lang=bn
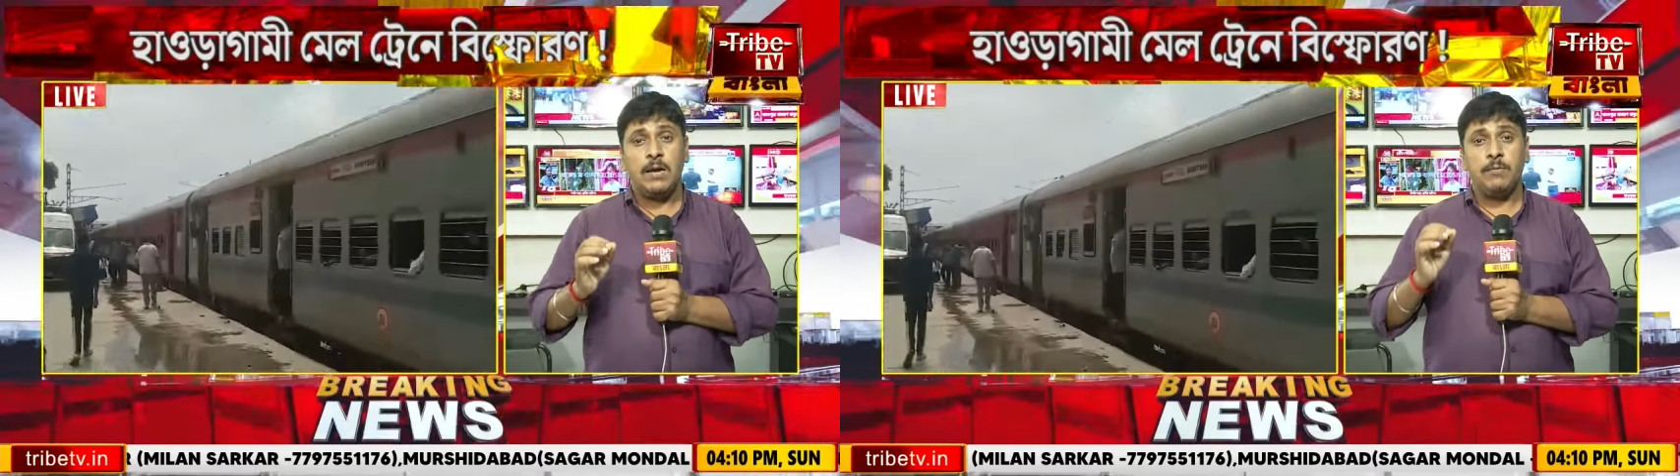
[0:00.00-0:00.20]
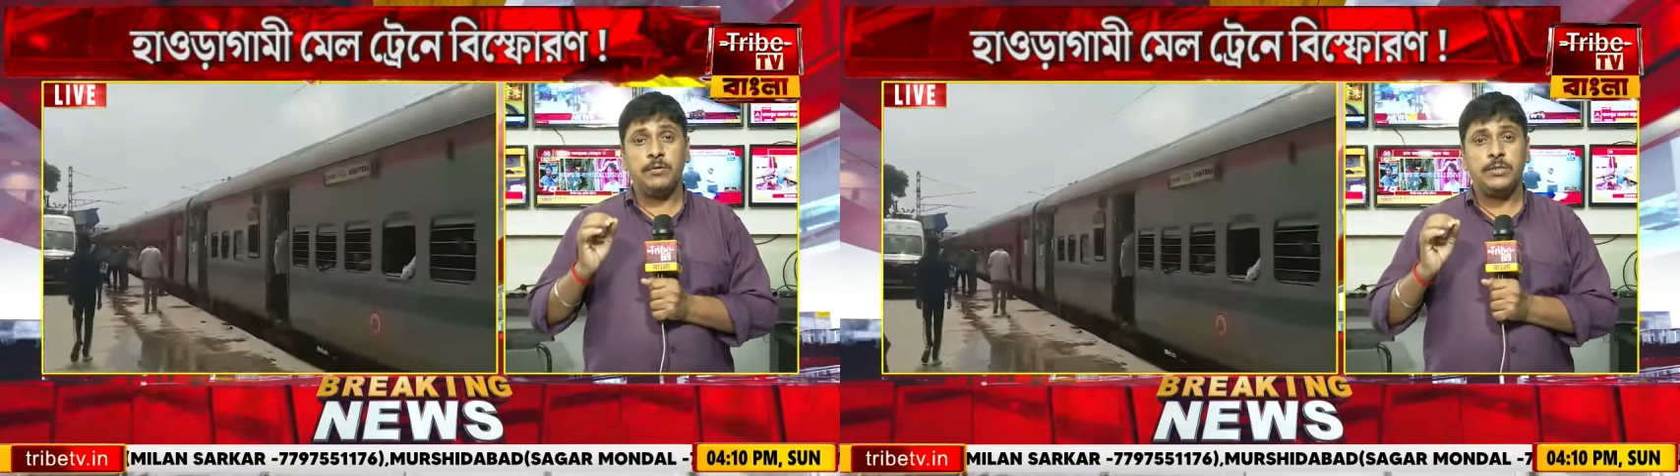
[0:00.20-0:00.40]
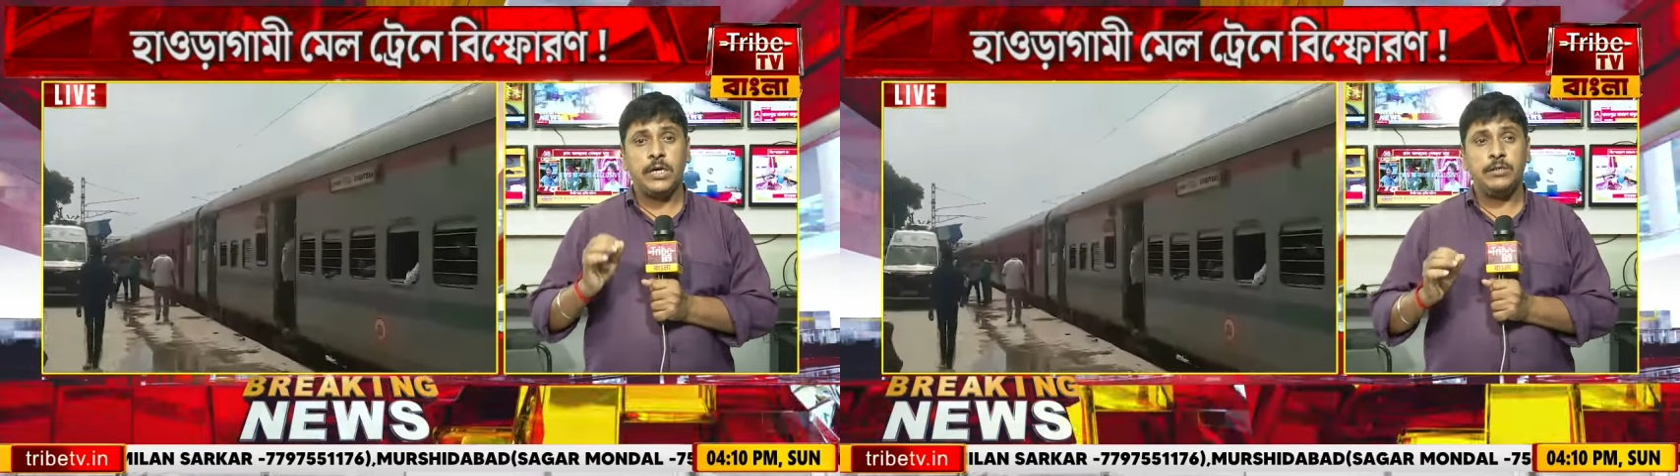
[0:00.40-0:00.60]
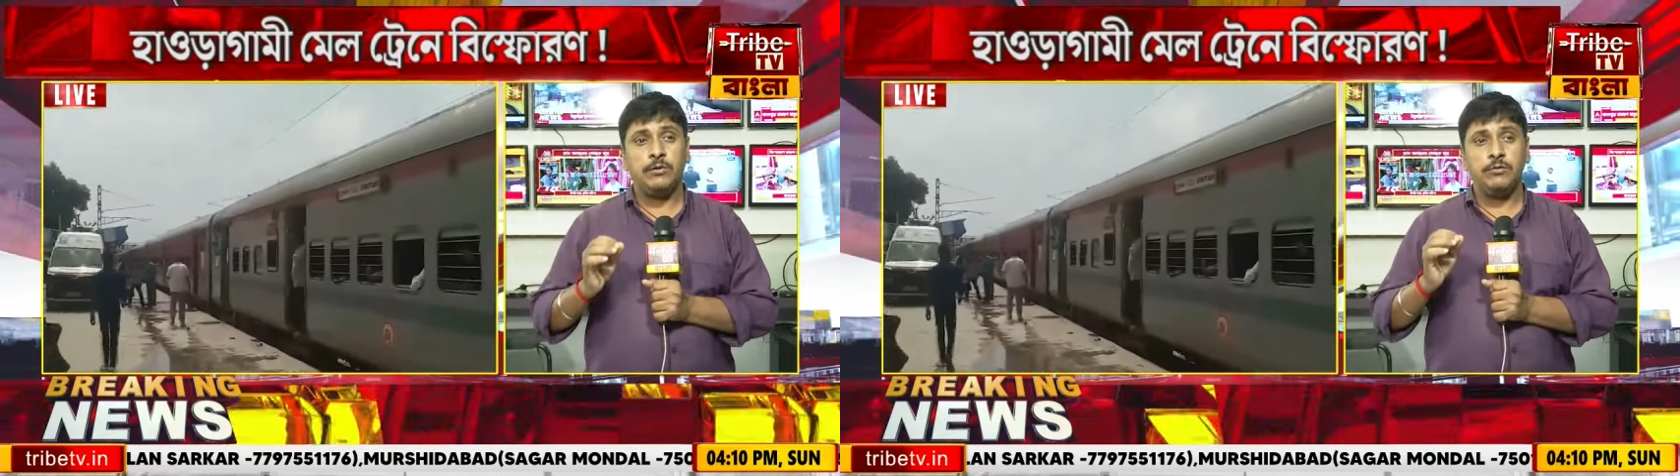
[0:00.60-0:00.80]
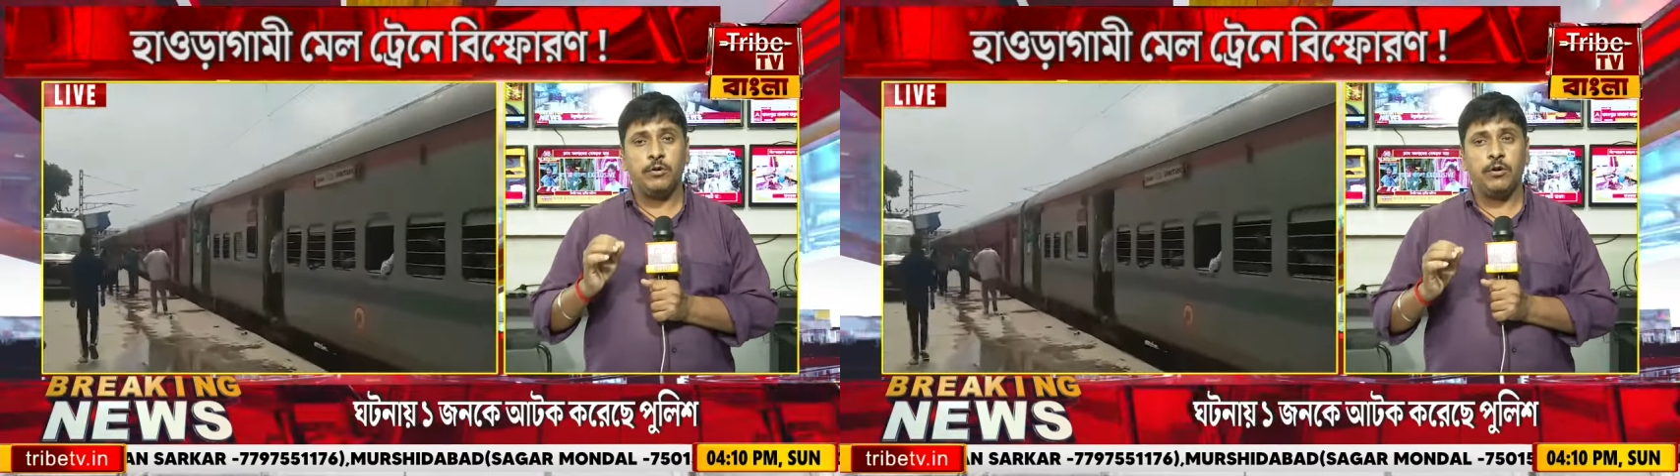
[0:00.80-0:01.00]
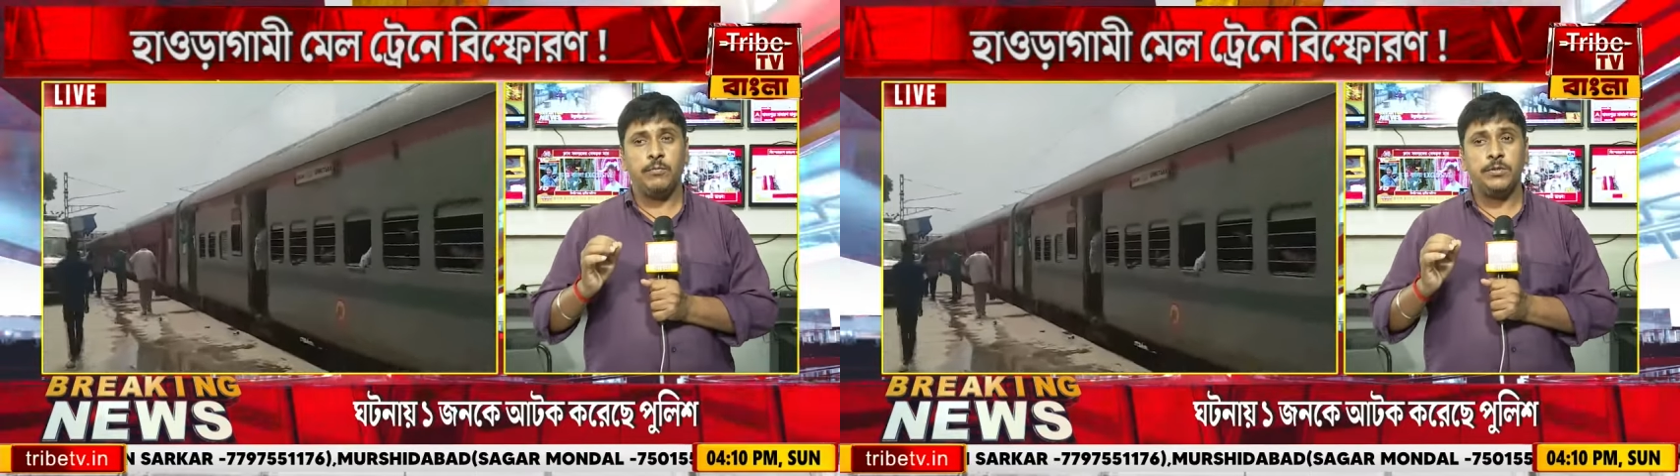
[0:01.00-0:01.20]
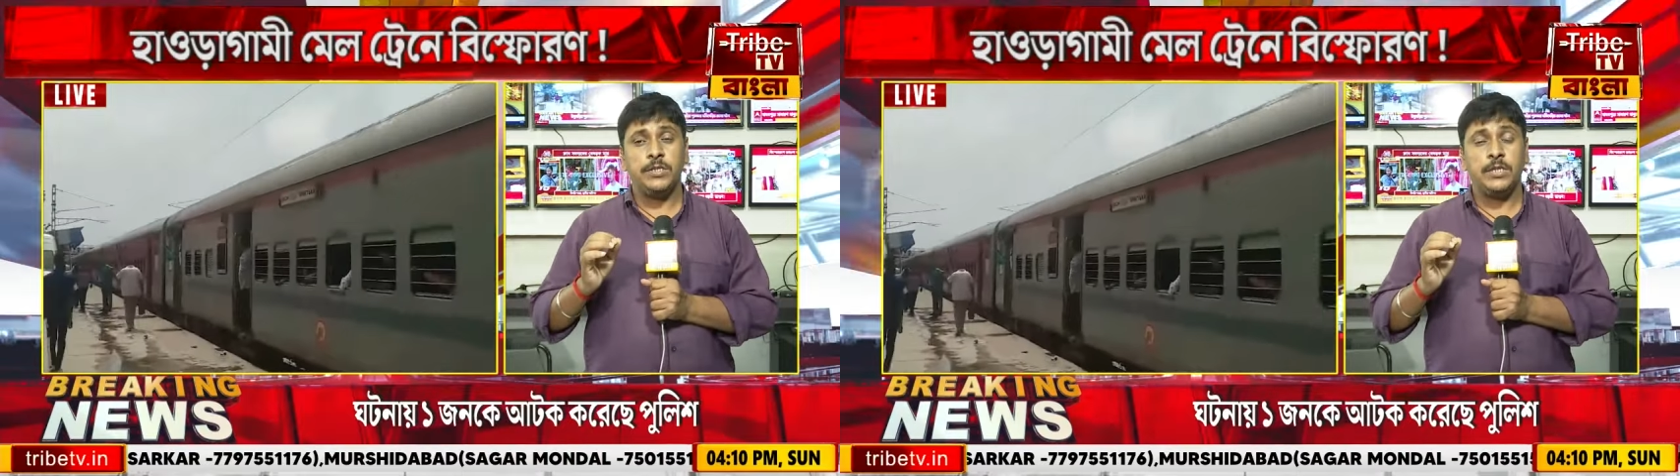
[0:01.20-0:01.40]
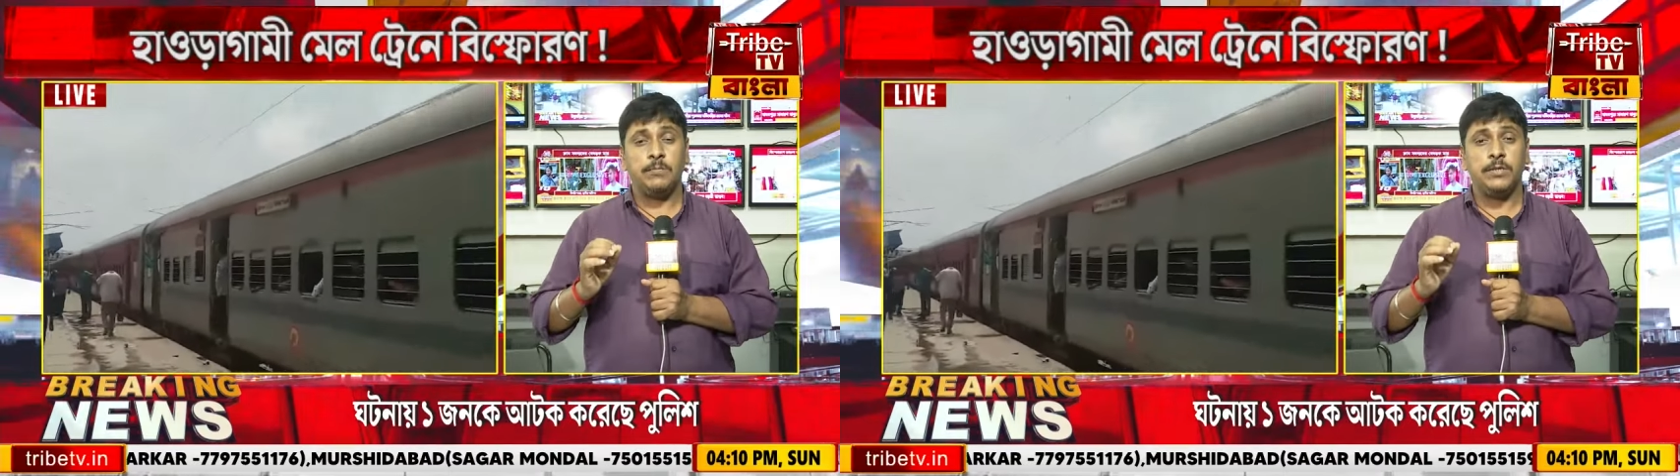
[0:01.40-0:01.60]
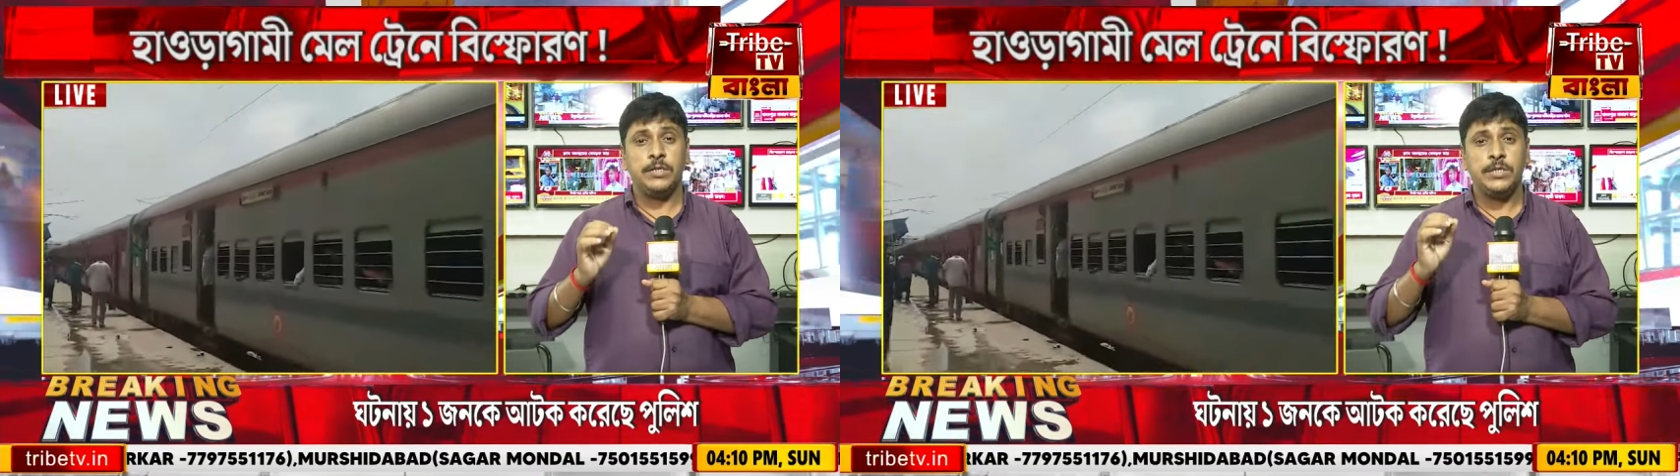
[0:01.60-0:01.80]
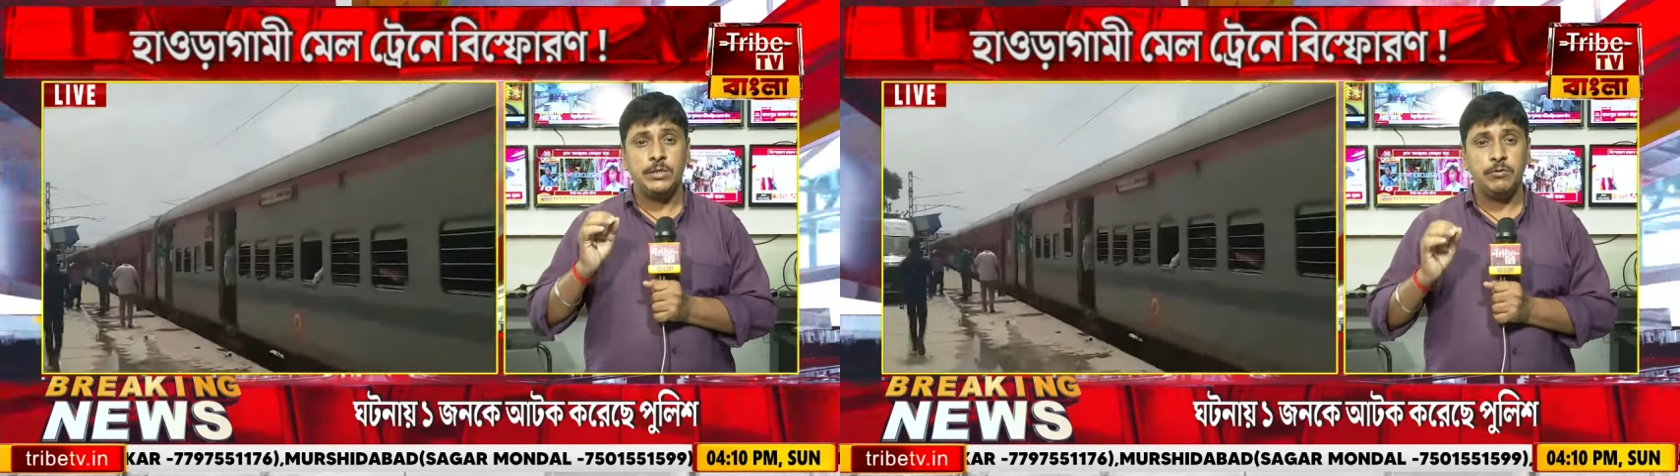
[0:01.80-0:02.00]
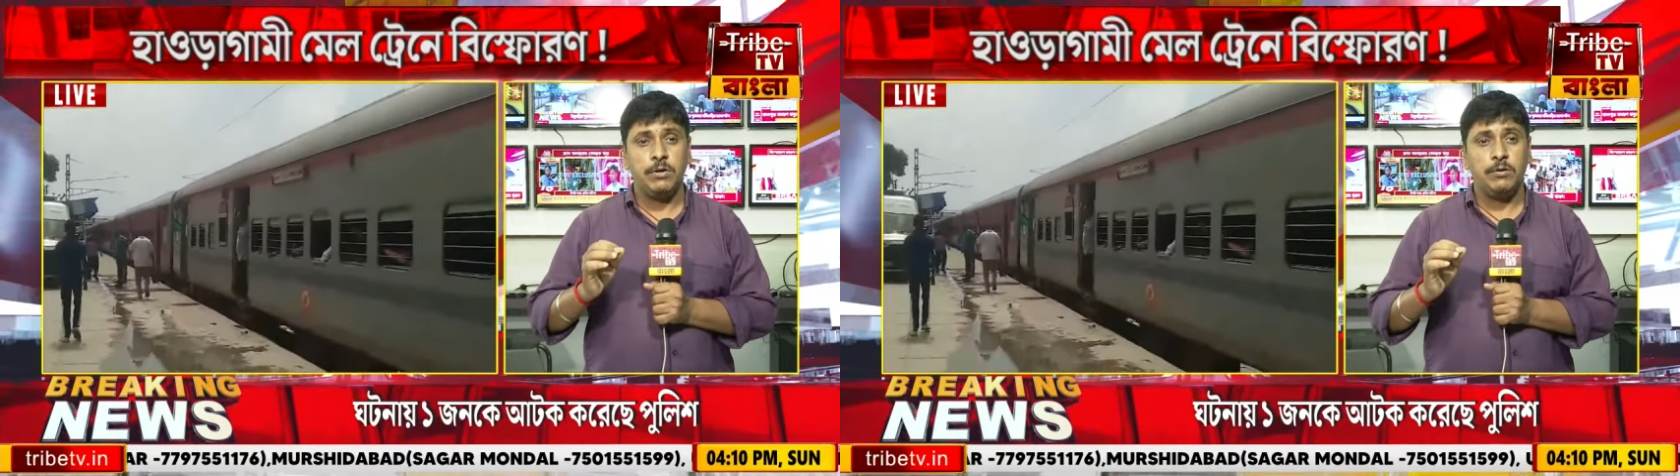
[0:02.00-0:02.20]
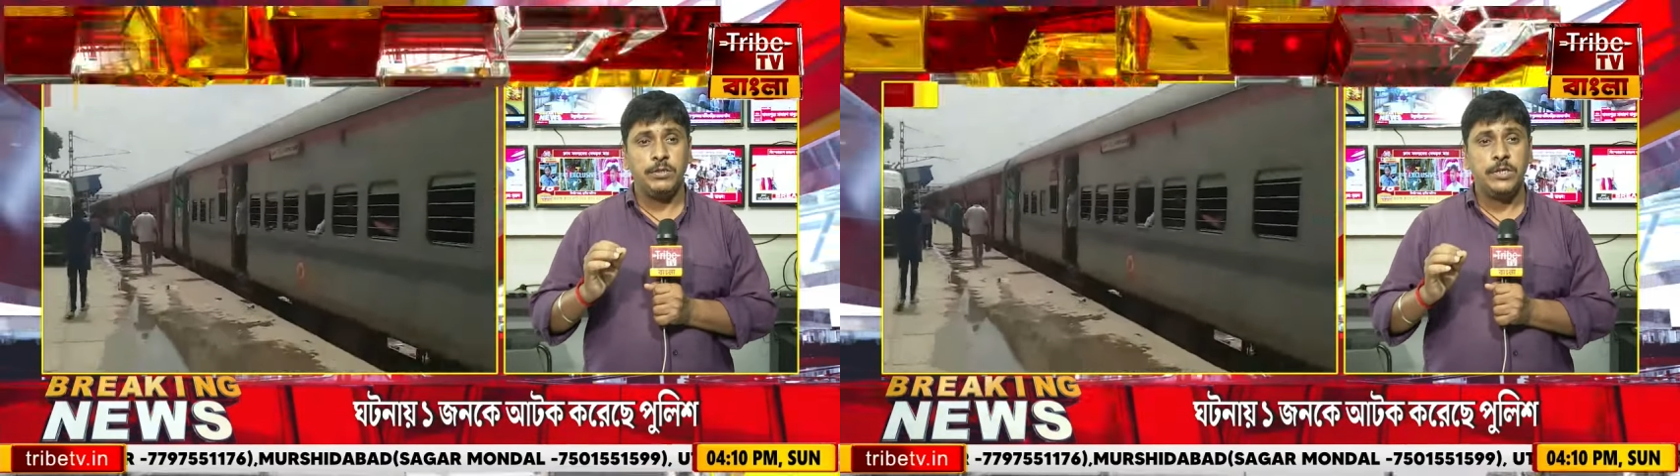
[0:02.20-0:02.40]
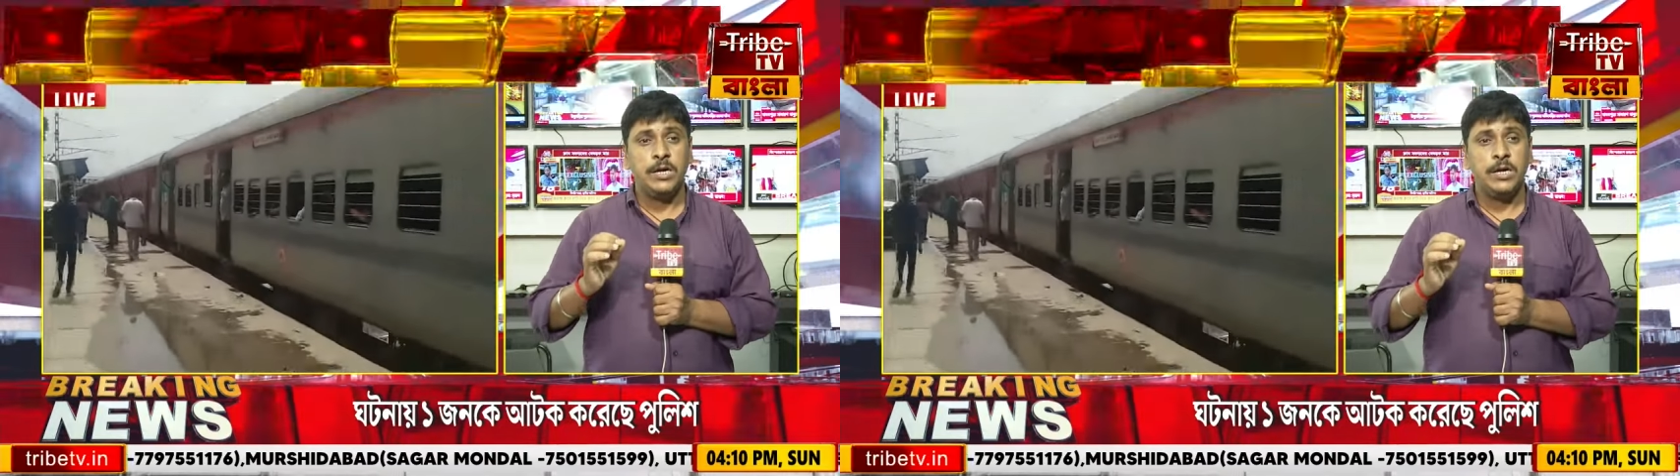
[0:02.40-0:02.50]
এবং চারজন জখম হয়েছেন তার মধ্যে শিশুও রয়েছে